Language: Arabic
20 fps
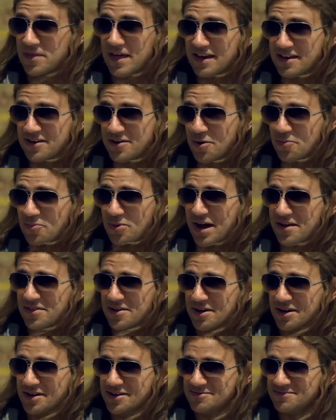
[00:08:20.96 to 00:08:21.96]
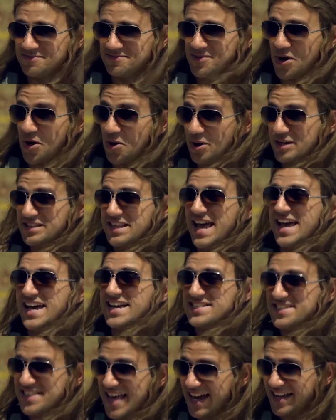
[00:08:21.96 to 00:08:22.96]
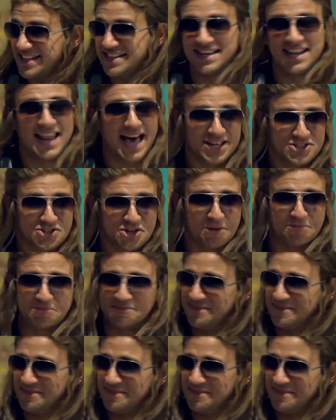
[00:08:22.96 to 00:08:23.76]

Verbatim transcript: ثانك يو براذر هو ده اكزاكتلي exactly العشم